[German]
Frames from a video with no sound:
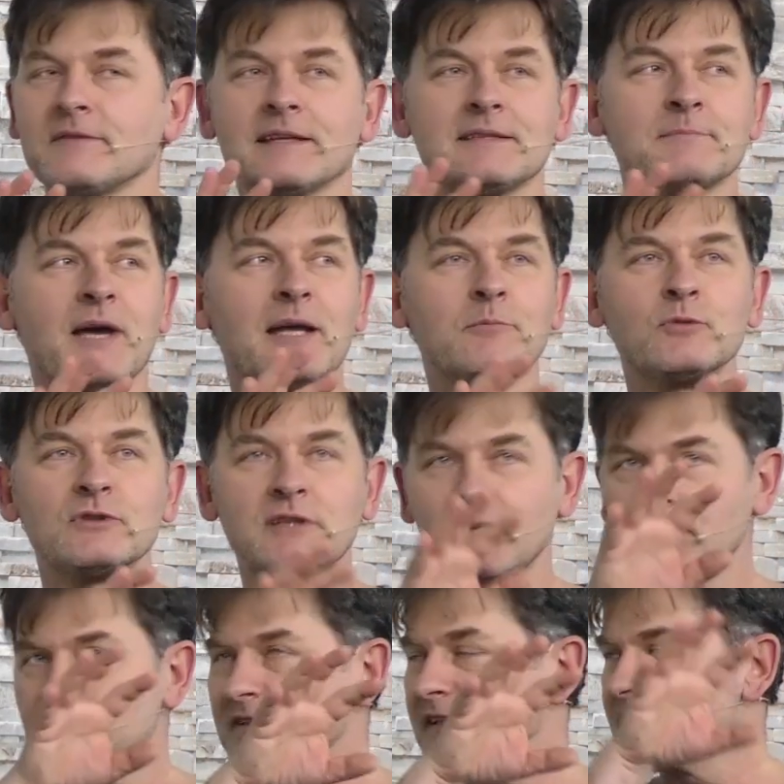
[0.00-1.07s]
wenn mein
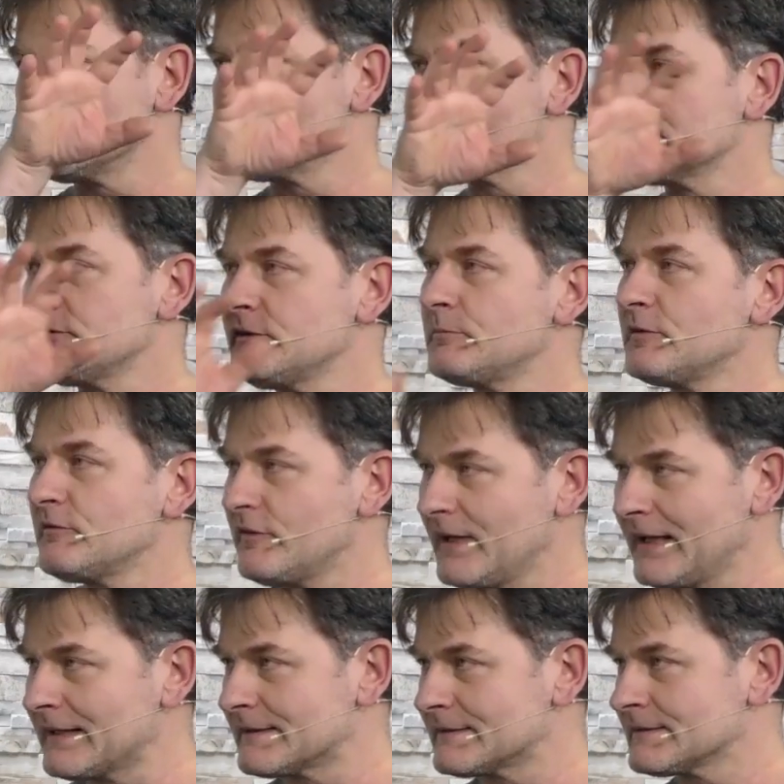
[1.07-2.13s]
Motiv sich irgendwie
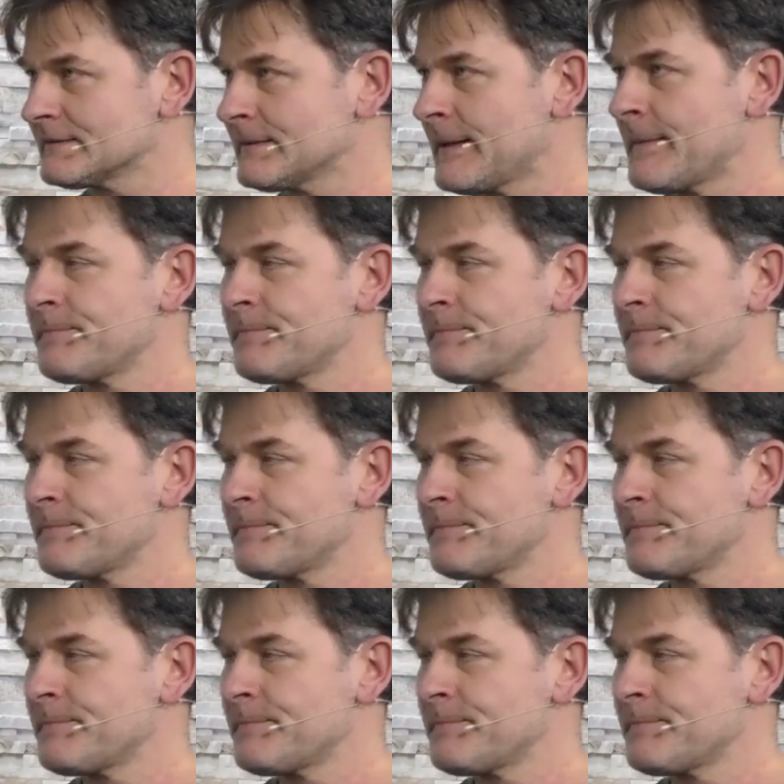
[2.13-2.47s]
bewegt,